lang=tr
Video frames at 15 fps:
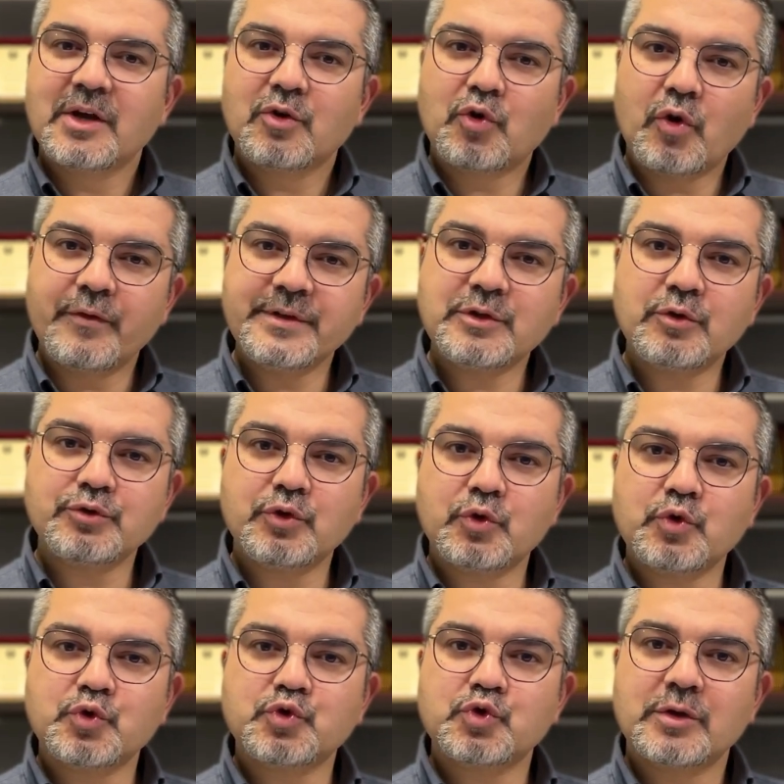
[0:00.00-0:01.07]

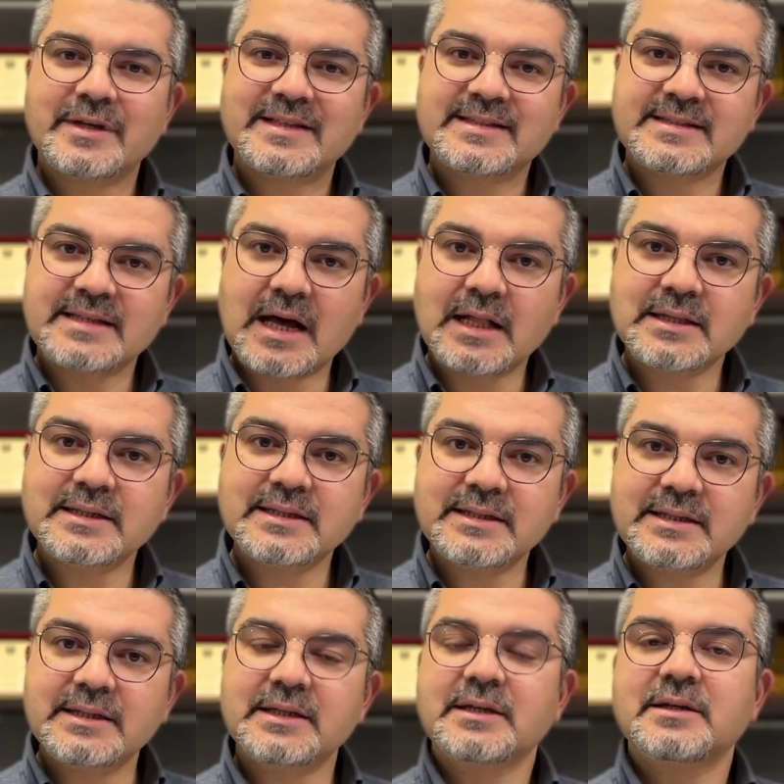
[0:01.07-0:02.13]
Covid-19
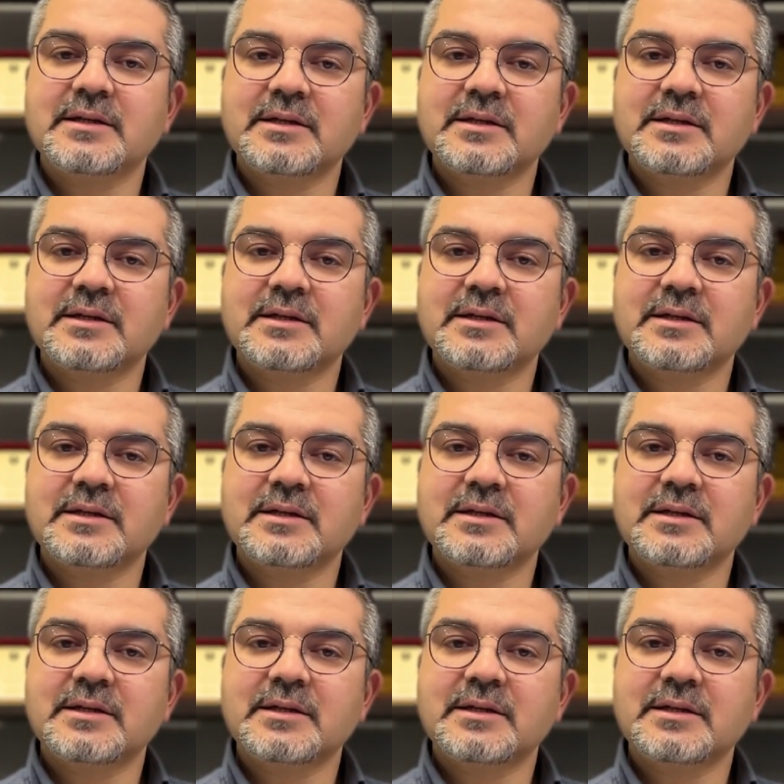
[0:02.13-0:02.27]
salgını